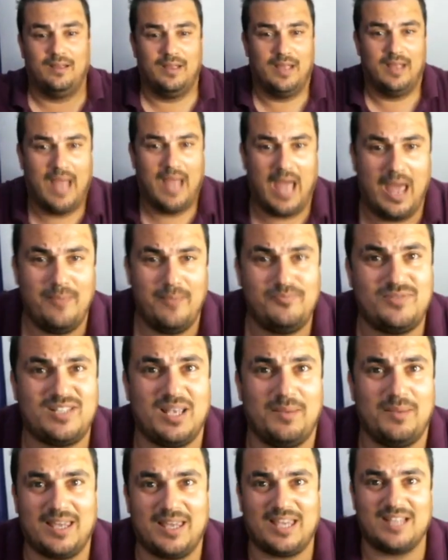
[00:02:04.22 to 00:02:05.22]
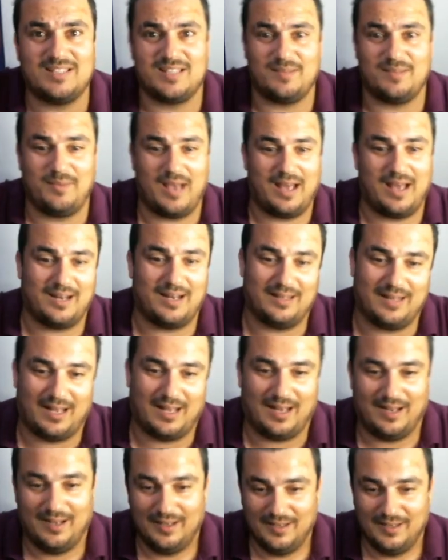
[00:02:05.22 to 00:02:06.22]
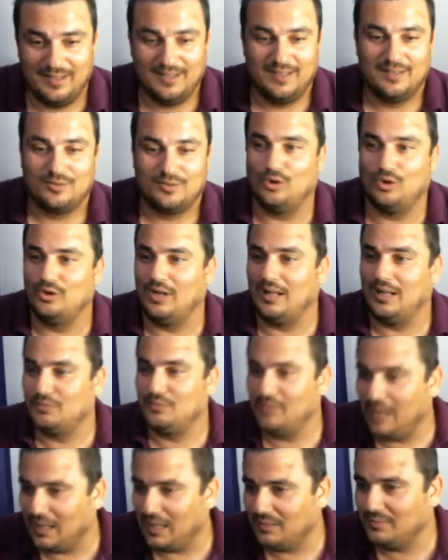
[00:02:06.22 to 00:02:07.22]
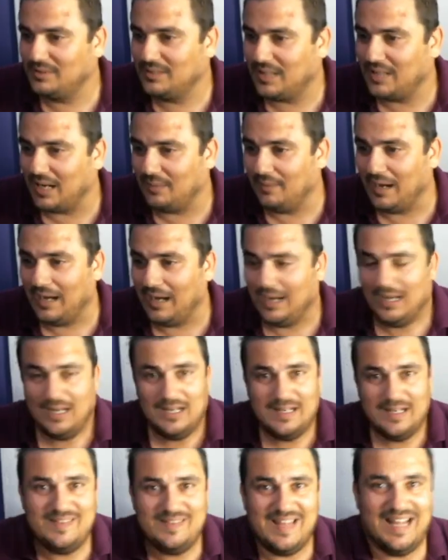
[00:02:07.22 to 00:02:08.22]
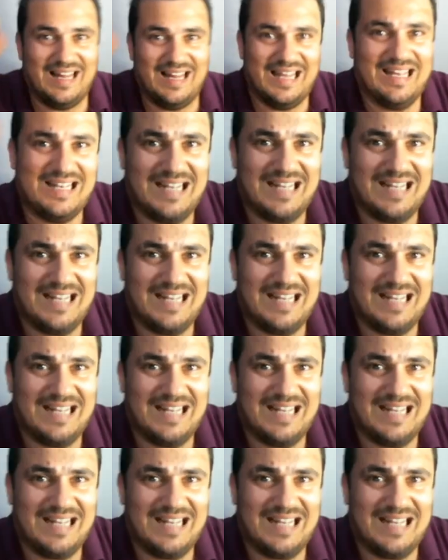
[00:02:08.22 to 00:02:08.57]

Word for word: Hepsi ikisi bir arada. Ronaldo'yu almadık ama neleri